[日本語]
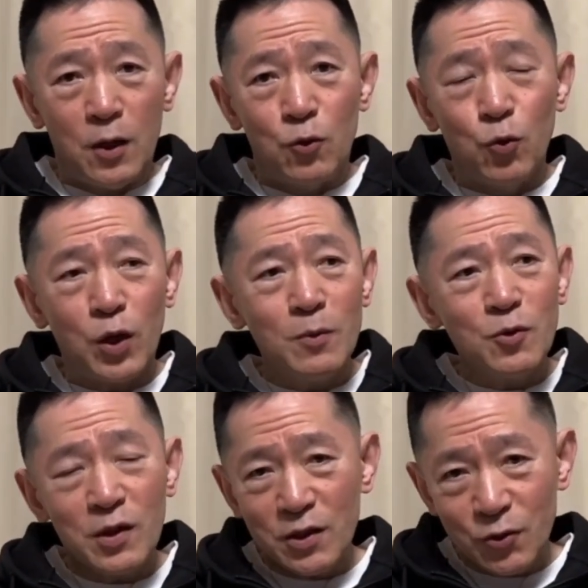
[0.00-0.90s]
ドラム
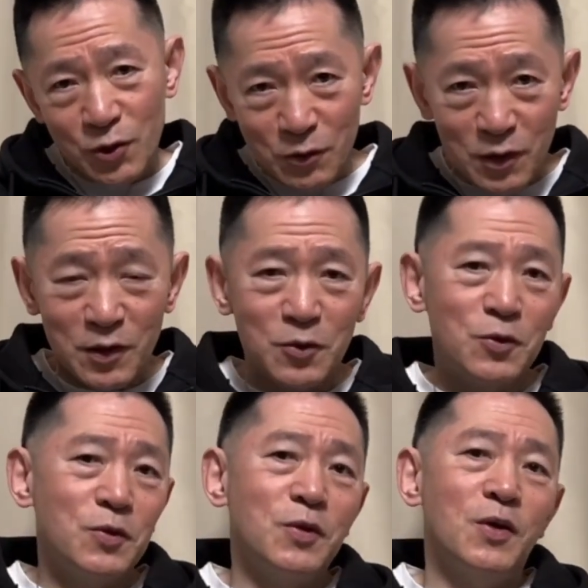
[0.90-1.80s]
の話をしてくださいと
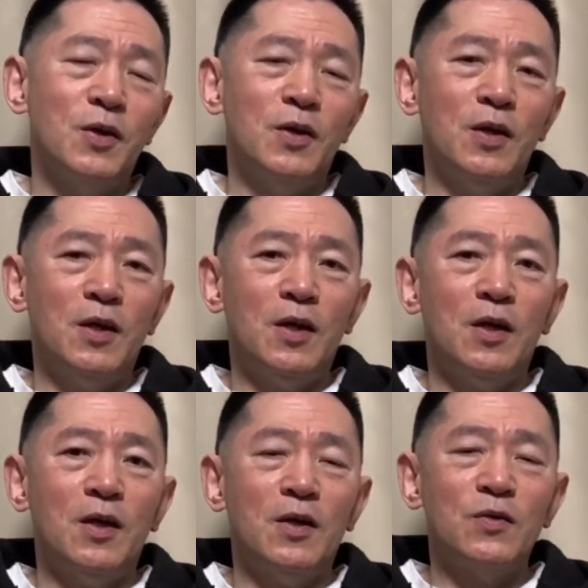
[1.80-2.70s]
いう、
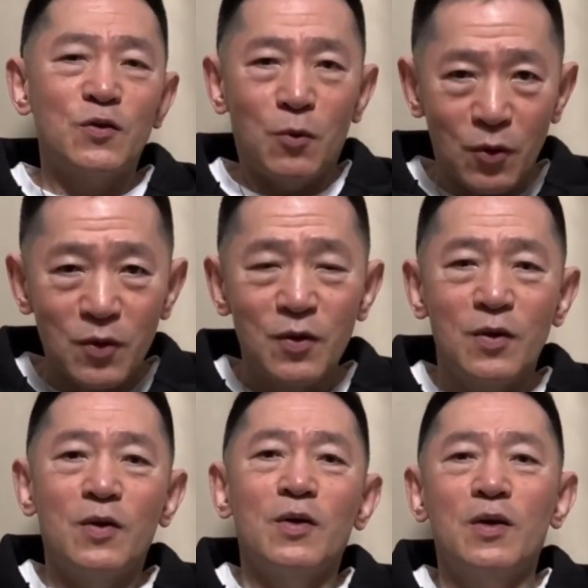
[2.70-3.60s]
え質問。
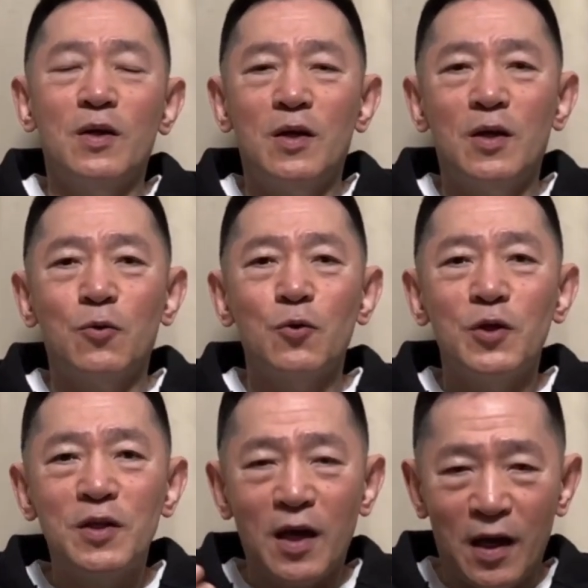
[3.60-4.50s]
えこの
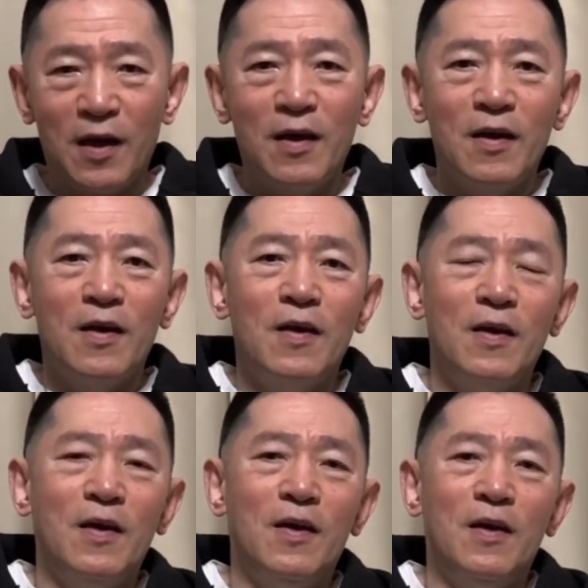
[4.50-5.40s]
2点、
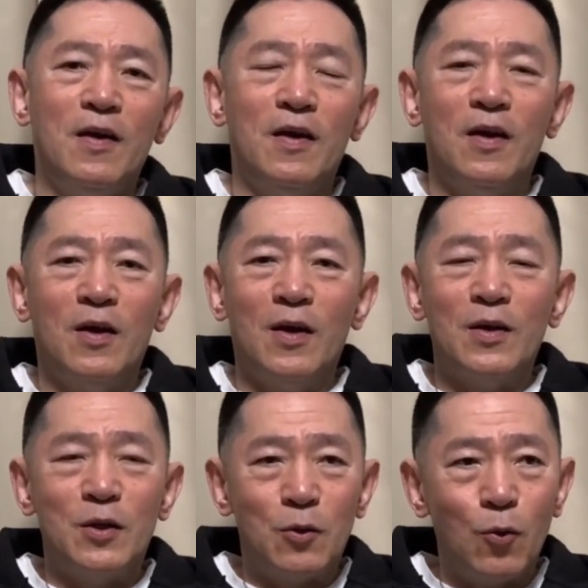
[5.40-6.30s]
え
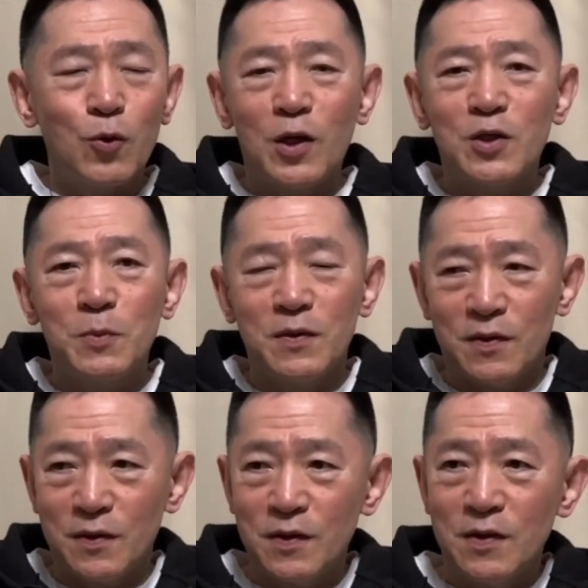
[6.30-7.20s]
にお答えしま
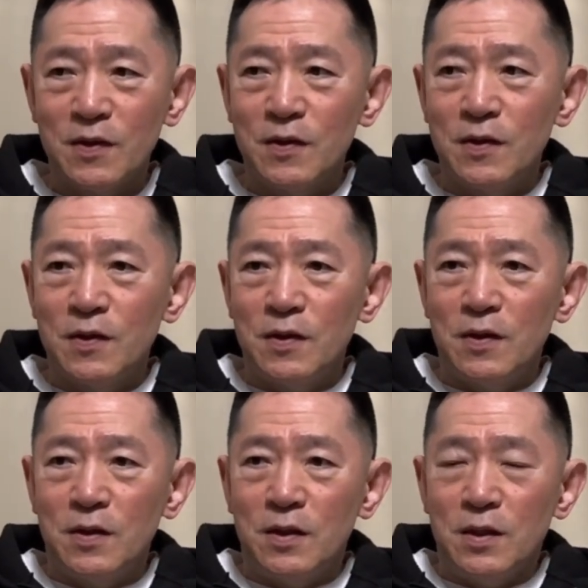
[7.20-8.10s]
す。
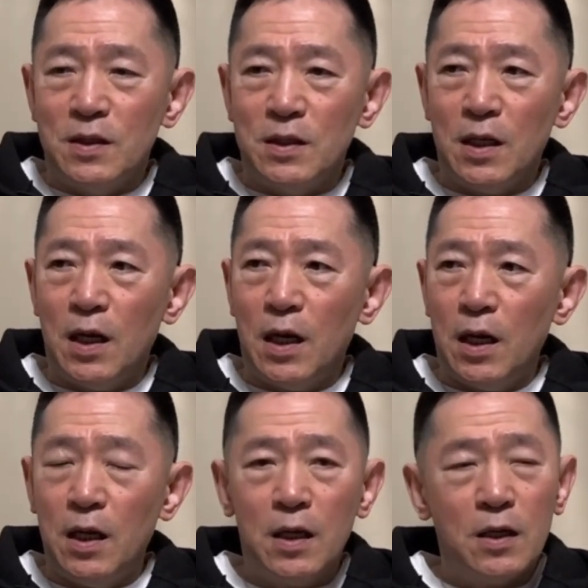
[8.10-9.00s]
い
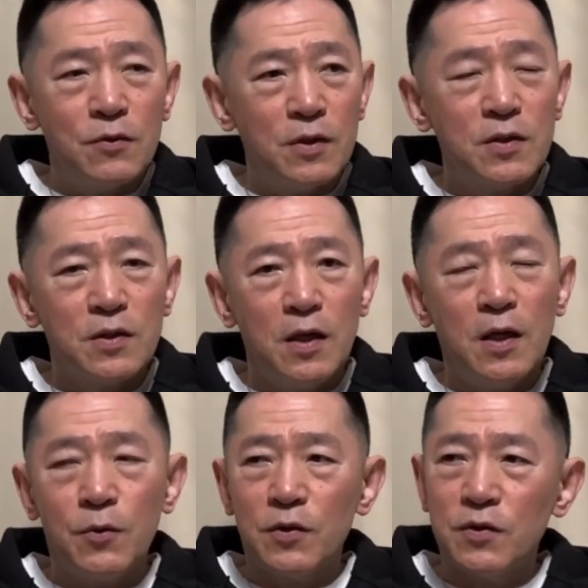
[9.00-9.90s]
やー、映画の話
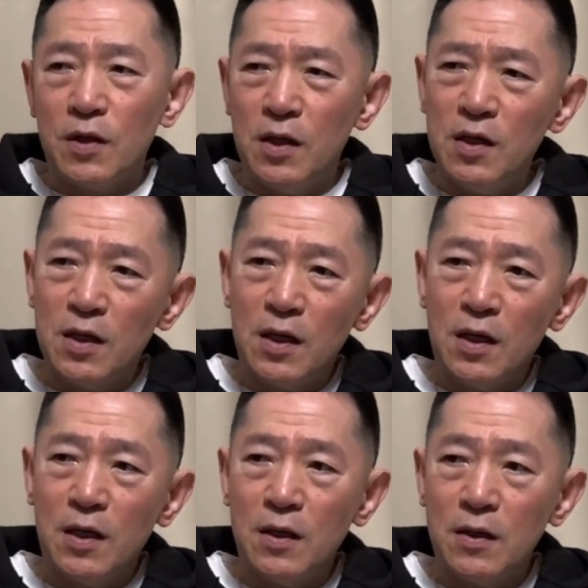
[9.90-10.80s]
ね、私映
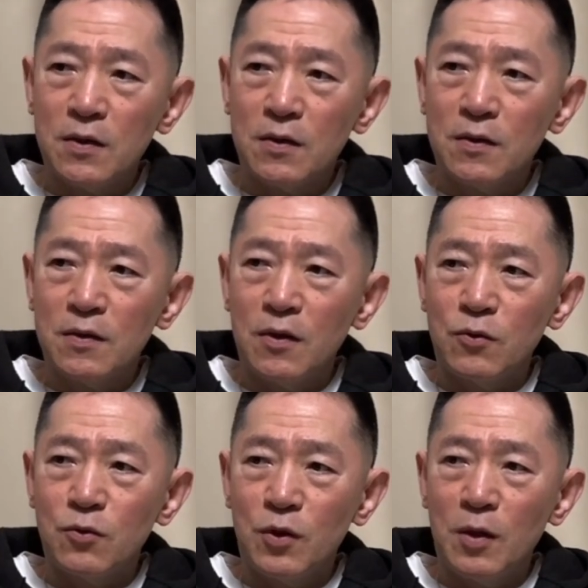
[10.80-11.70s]
画ってい
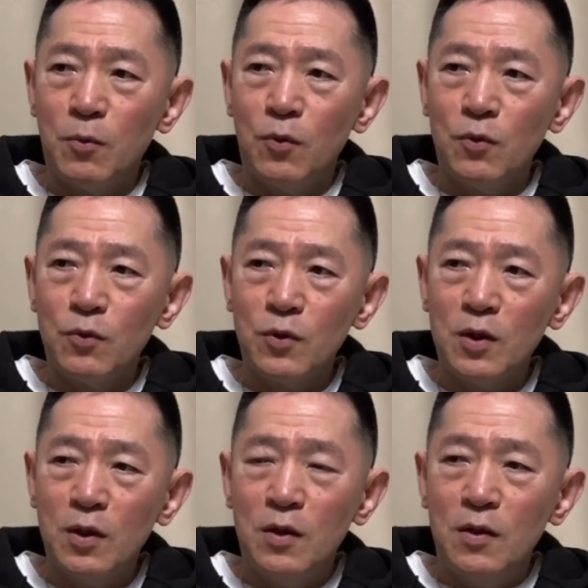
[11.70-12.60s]
うとね、もう本当
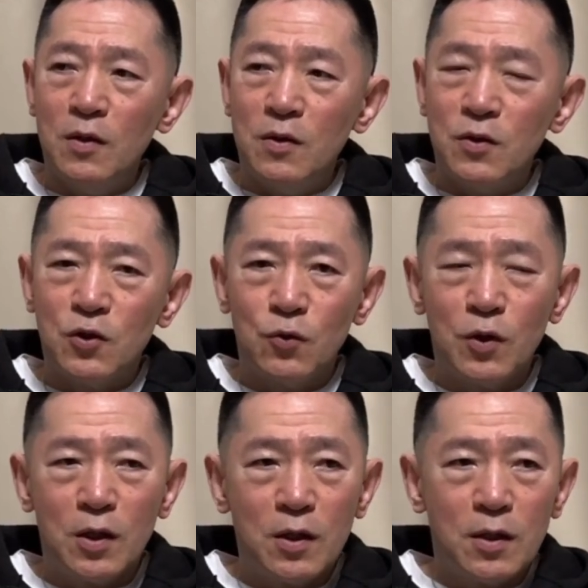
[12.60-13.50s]
に、父
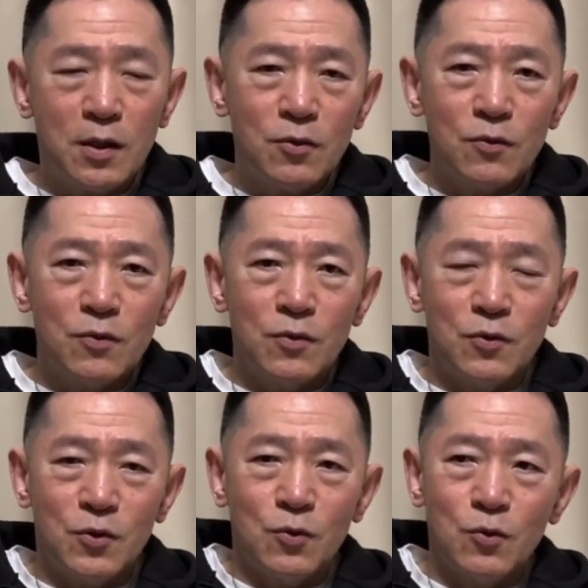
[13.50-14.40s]
親が映画監督って
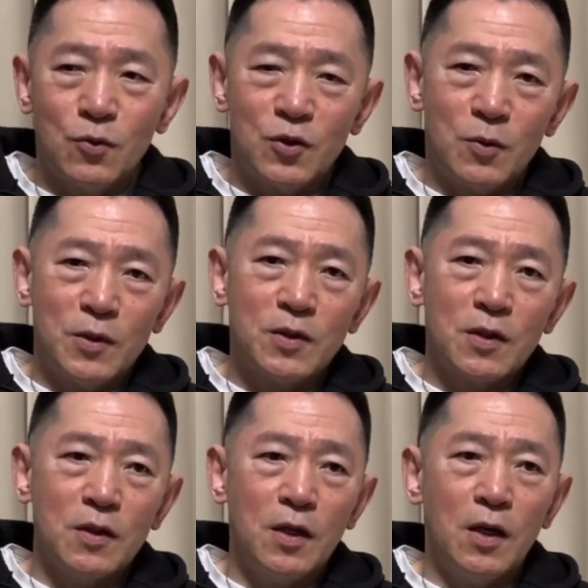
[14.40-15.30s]
いう仕事をしてました
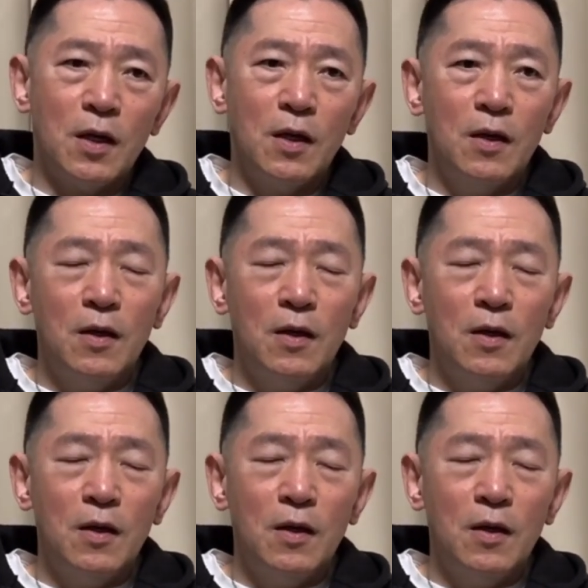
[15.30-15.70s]
んで、